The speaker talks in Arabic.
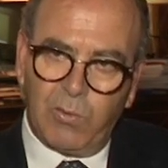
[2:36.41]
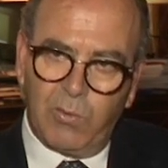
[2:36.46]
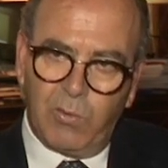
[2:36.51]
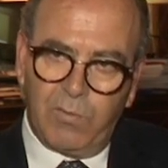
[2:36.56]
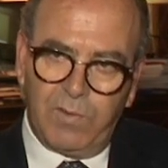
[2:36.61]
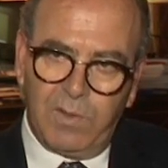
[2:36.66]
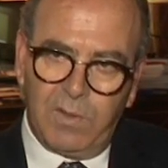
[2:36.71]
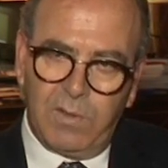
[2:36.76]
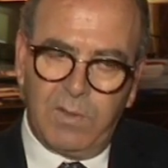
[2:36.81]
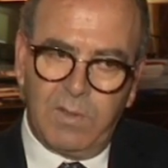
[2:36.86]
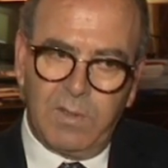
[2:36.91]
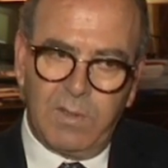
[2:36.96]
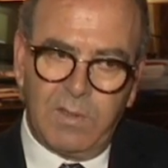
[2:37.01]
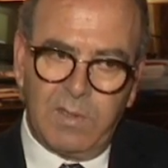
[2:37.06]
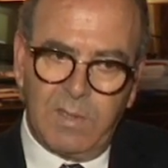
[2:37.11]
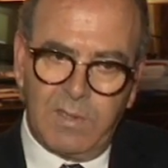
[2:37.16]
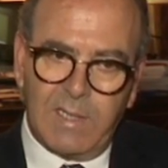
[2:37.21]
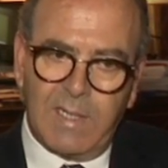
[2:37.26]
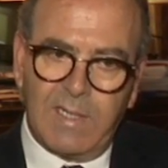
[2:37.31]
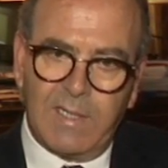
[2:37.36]
كوفيد
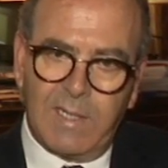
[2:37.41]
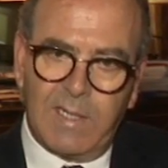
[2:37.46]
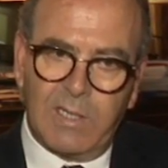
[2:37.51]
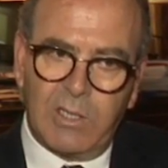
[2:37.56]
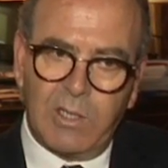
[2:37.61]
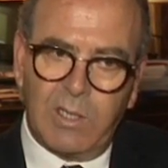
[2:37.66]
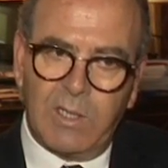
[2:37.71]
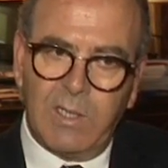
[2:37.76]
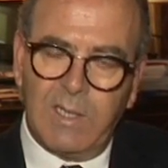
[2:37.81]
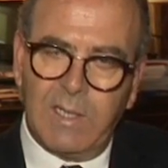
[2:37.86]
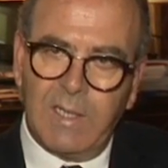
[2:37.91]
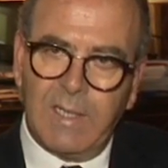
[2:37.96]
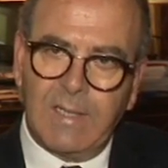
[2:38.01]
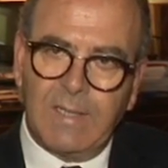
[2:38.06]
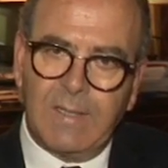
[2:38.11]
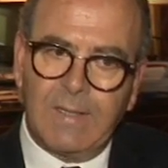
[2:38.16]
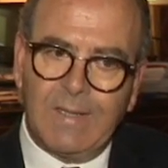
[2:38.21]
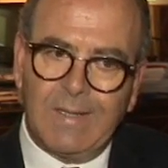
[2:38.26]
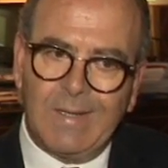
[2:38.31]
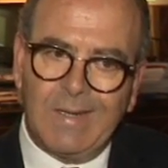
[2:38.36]
19 الى
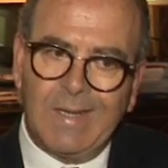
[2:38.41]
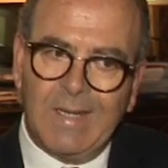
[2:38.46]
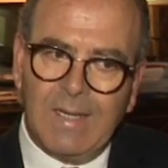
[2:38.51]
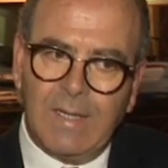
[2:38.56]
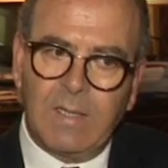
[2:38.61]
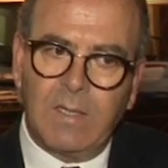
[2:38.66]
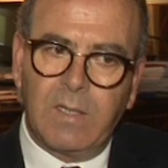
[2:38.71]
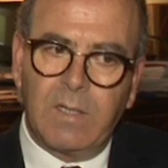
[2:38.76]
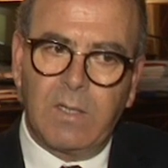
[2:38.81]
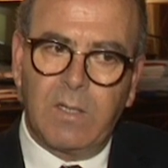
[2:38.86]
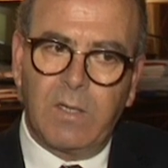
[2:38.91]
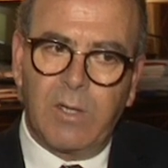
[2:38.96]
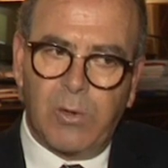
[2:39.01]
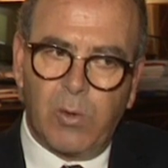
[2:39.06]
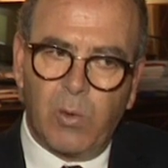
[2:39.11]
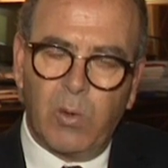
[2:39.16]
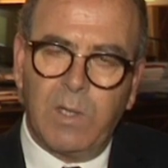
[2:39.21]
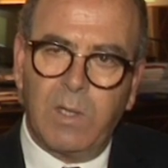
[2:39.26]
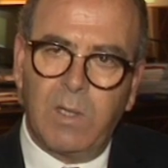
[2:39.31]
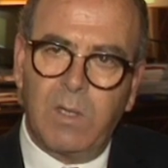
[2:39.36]
ان الى ان
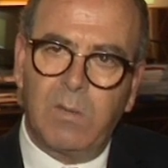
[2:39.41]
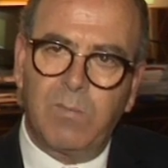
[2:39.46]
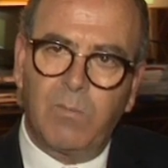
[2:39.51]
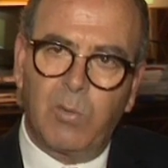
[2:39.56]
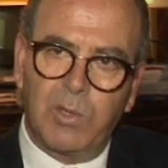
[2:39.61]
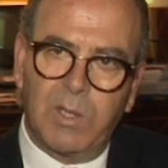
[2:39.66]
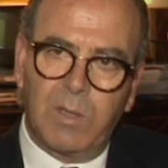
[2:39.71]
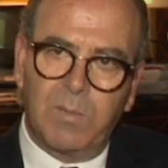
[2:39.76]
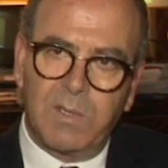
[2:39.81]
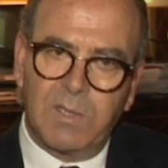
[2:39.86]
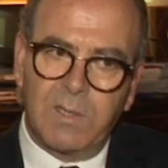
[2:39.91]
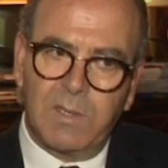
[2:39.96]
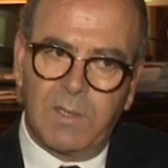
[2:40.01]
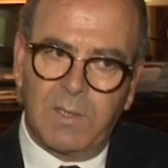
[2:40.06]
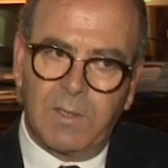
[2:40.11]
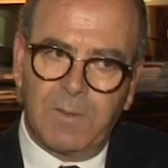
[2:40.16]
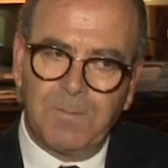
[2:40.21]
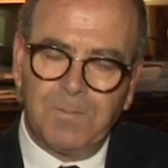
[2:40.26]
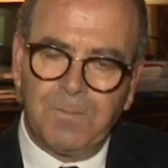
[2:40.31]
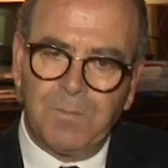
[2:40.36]
الرؤيه
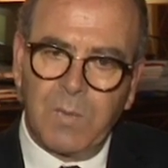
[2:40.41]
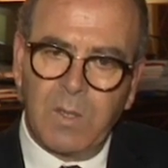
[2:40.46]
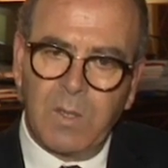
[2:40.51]
المتبصره